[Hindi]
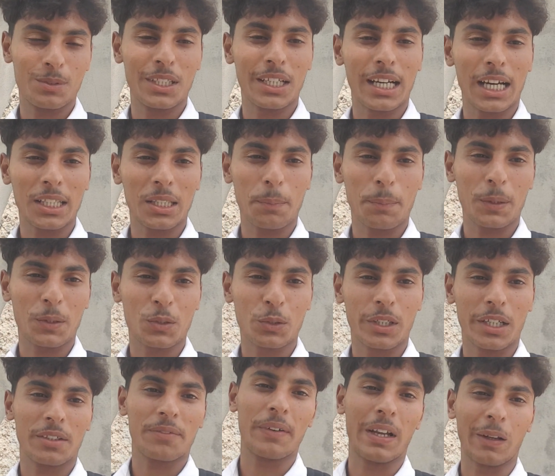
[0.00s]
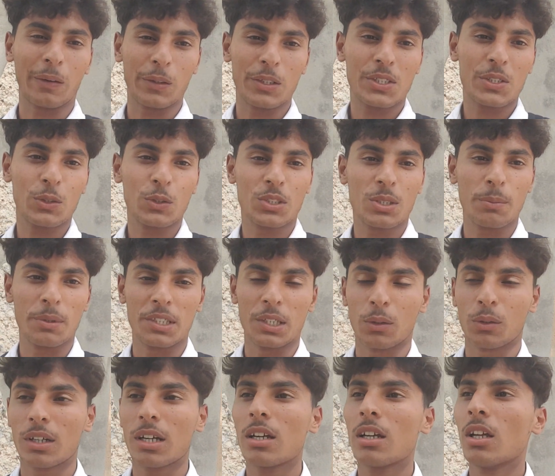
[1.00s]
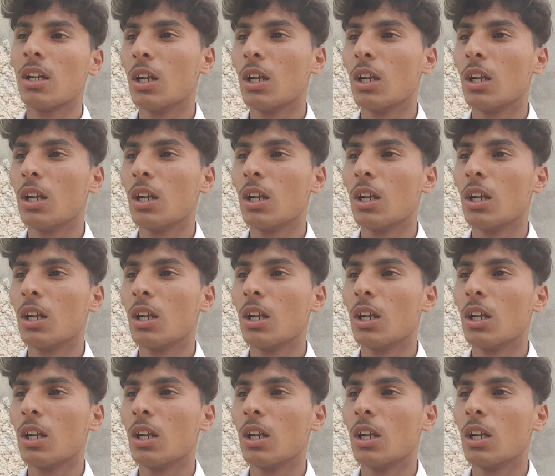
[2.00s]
दिखाया था परसों रेड फिल्म कुछ उसी में जाऊँगा